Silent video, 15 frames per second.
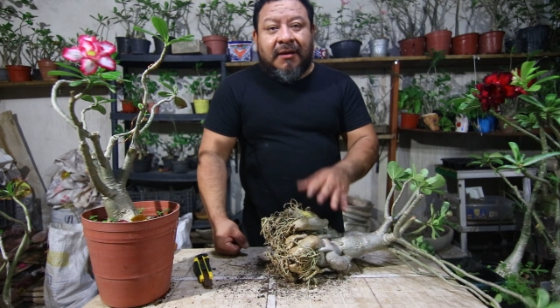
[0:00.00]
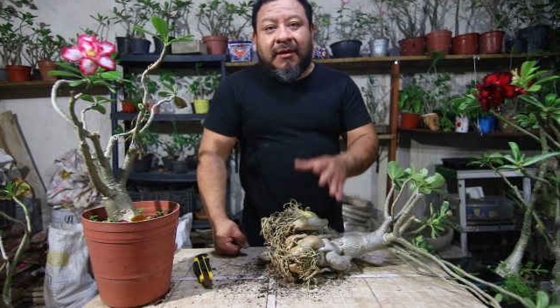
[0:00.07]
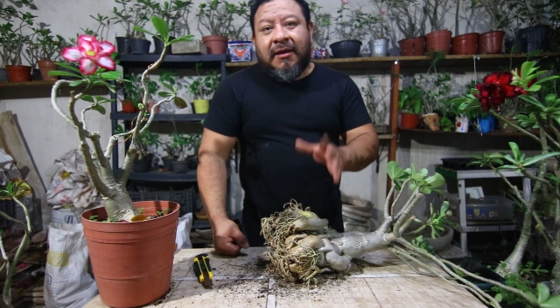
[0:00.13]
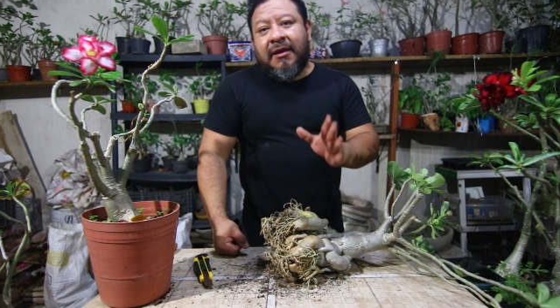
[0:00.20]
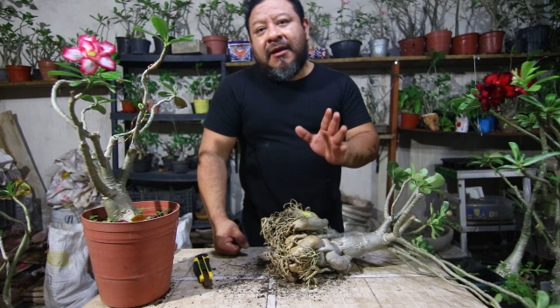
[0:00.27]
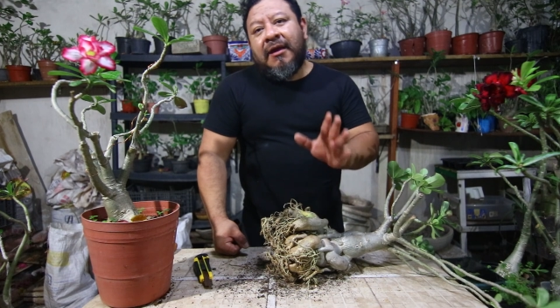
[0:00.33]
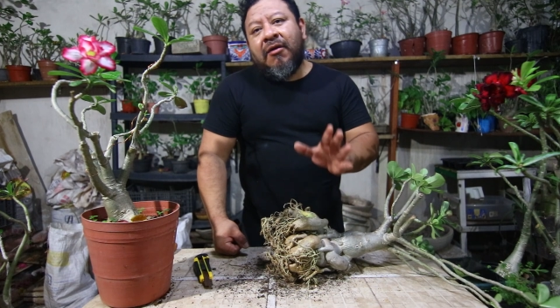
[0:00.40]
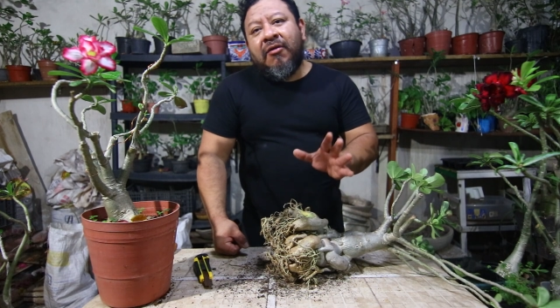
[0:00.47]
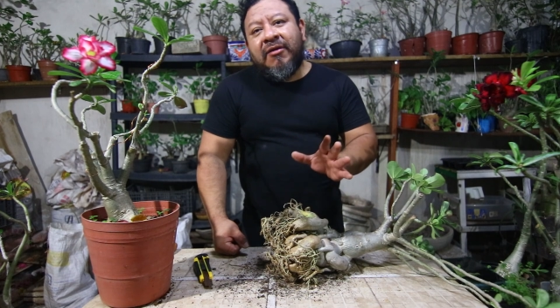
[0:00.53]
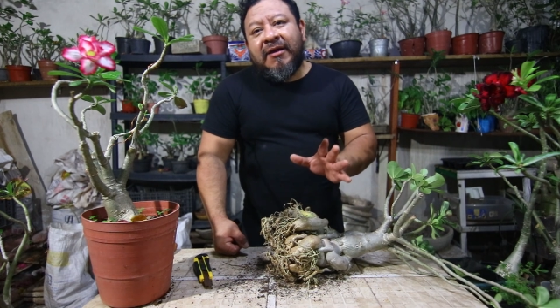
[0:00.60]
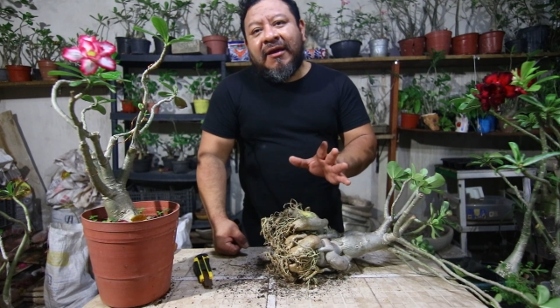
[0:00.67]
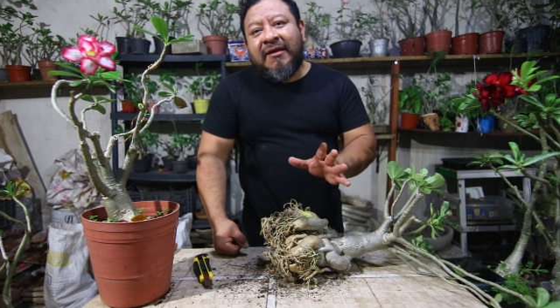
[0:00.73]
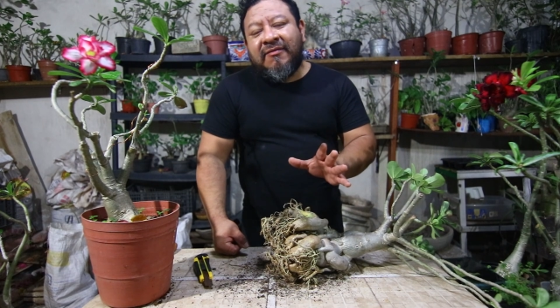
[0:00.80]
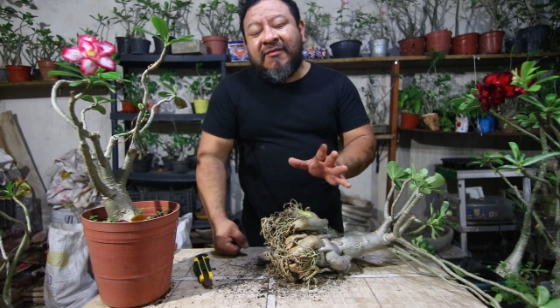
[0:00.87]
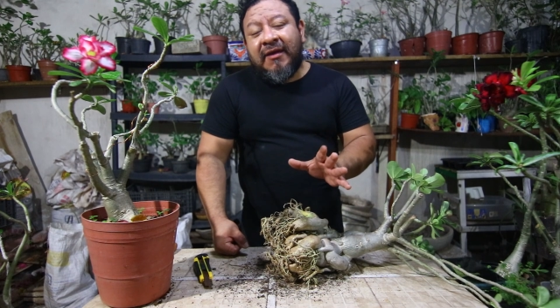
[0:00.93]
Y
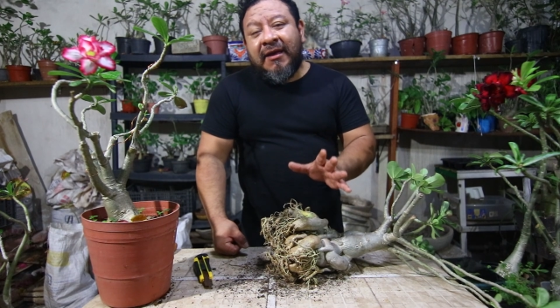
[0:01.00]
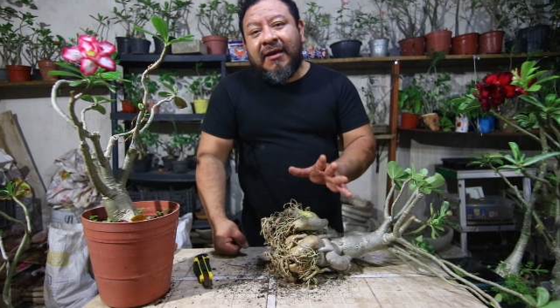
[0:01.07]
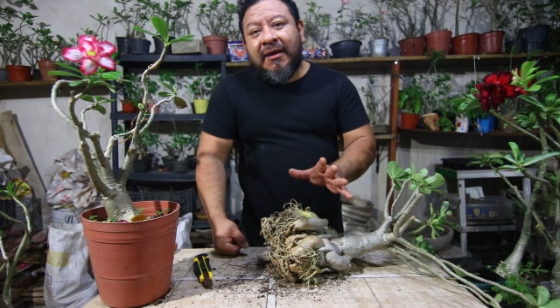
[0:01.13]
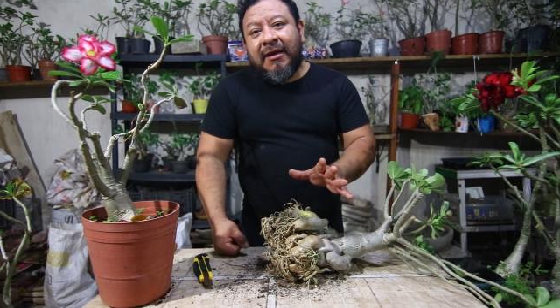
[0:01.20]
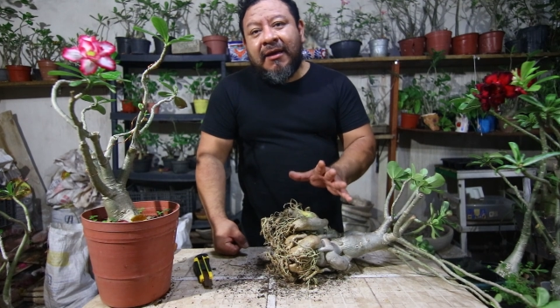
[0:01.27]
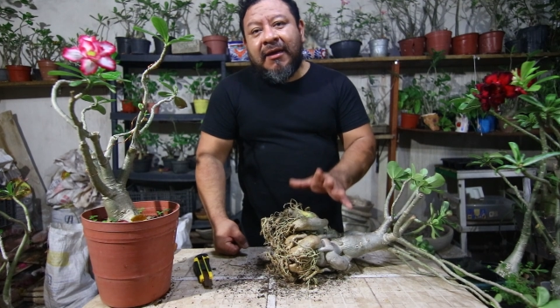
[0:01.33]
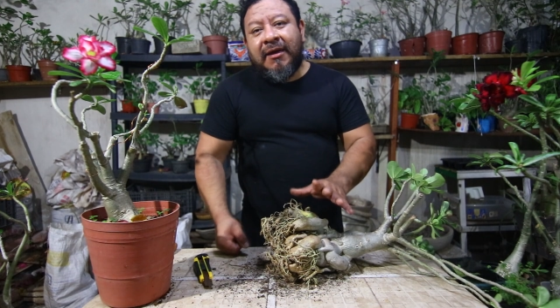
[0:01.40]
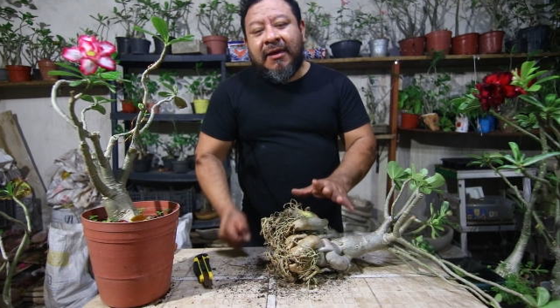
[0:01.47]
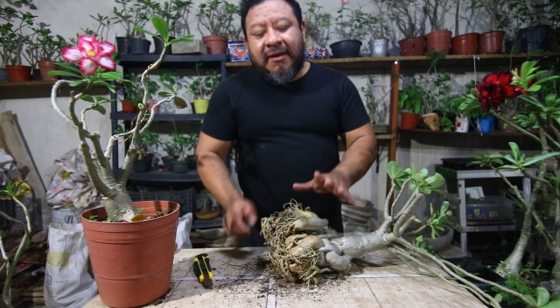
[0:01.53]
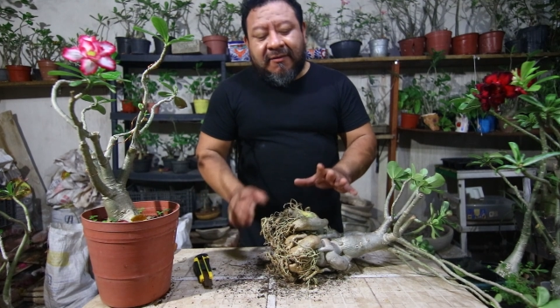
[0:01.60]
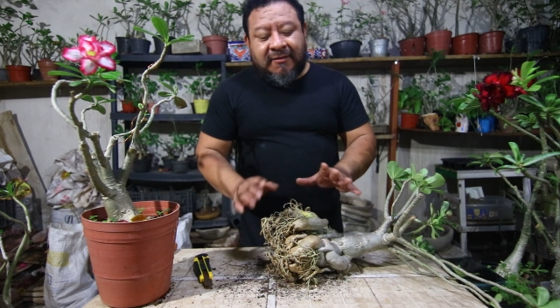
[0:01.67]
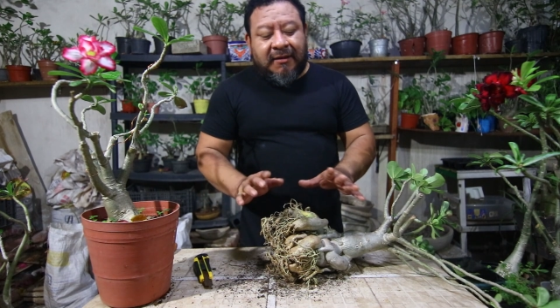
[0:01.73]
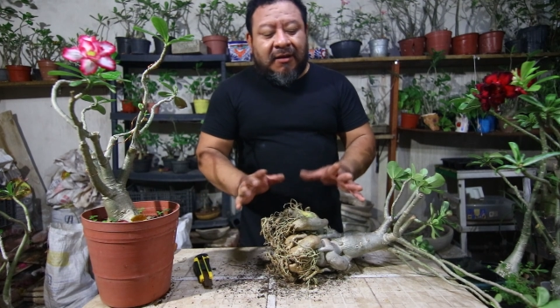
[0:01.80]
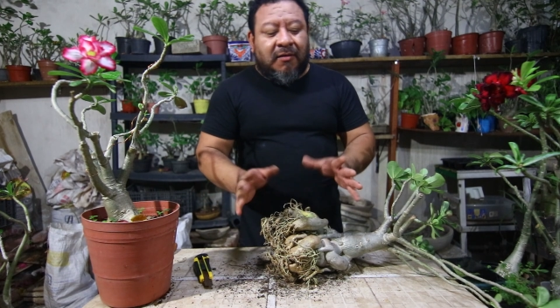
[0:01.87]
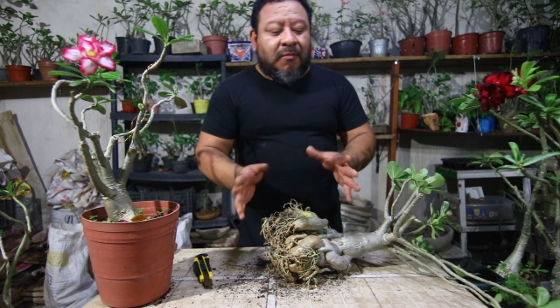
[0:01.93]
ahorita que seque y ya
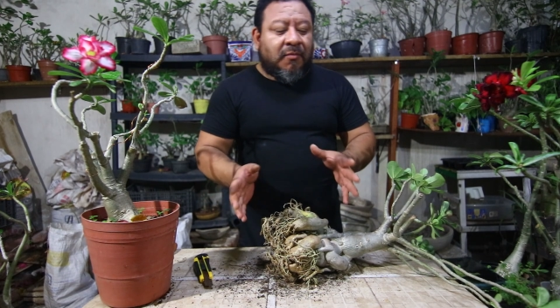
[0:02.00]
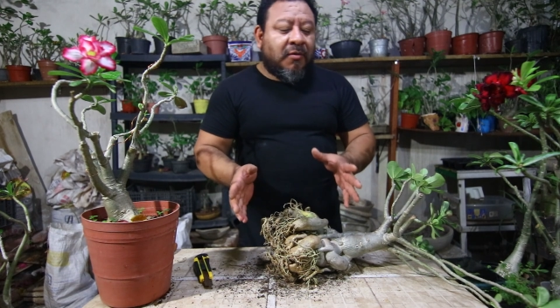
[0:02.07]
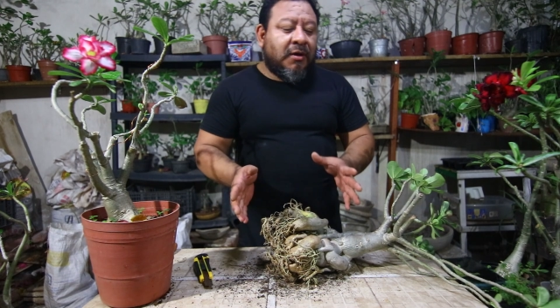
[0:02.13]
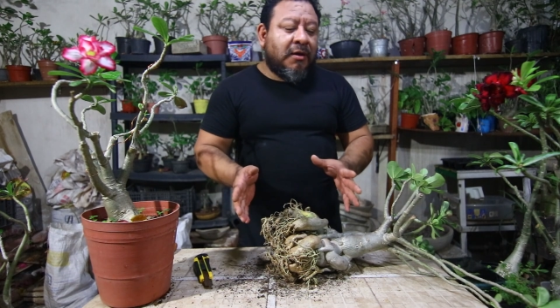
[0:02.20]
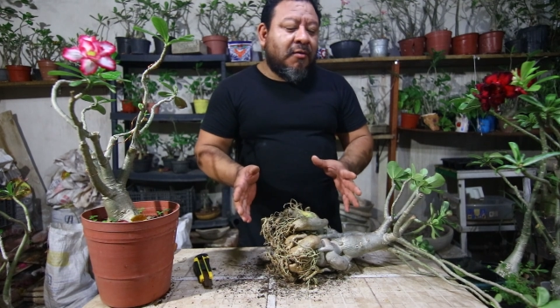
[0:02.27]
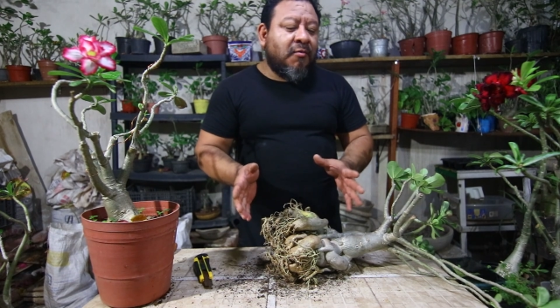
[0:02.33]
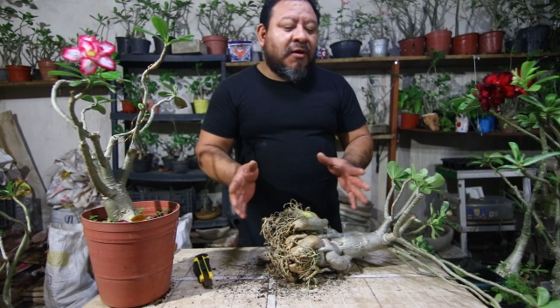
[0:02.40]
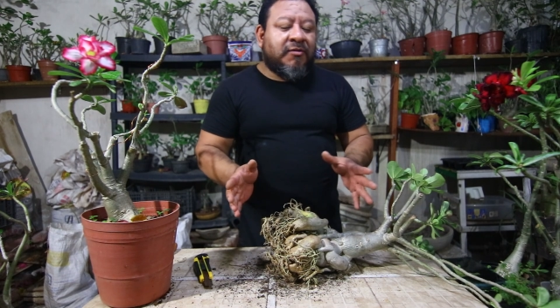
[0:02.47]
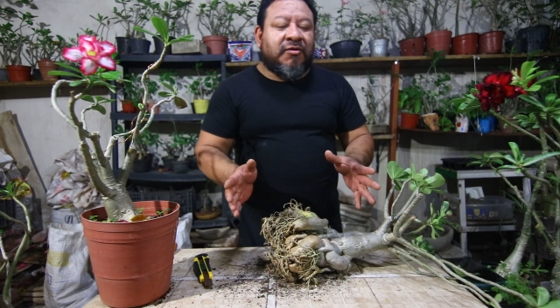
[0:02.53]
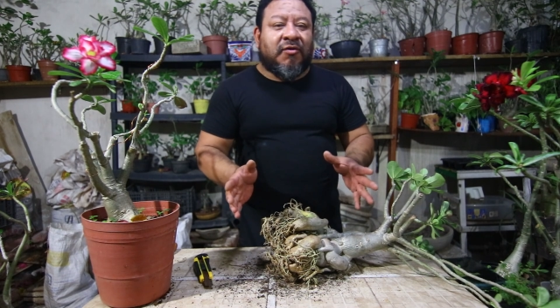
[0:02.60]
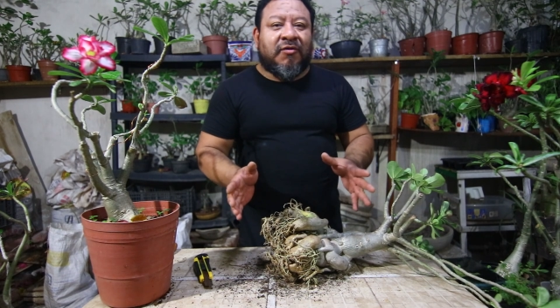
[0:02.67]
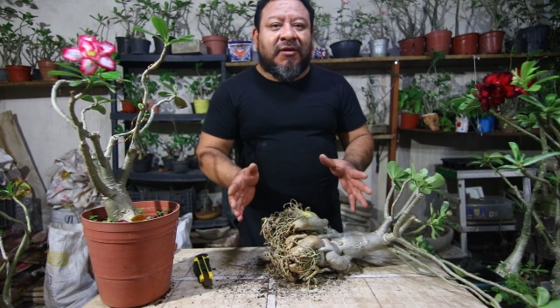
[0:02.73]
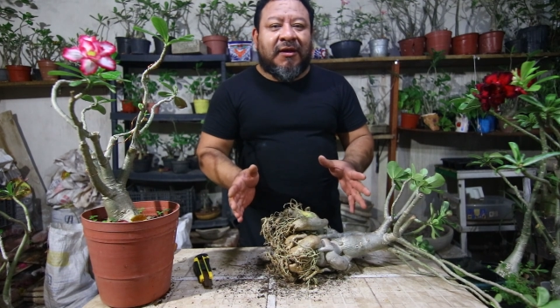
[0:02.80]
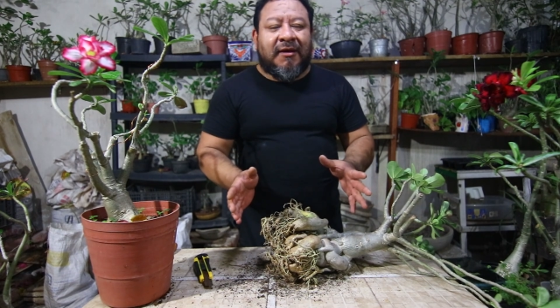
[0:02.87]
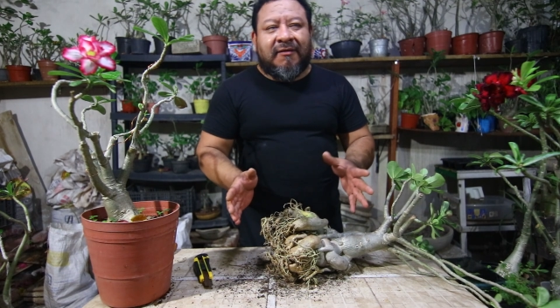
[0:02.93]
esté como en
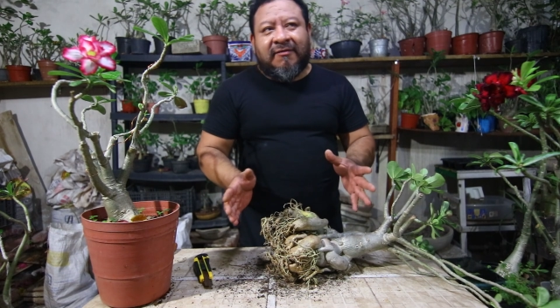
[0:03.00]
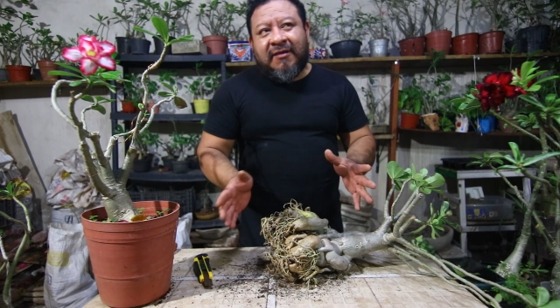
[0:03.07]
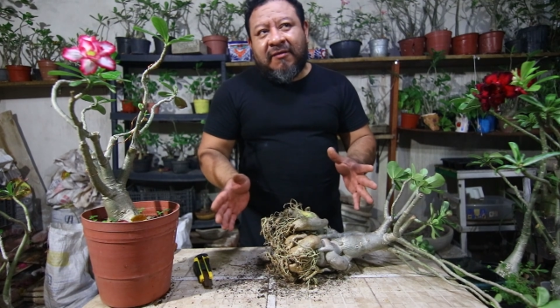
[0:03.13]
cuatro días,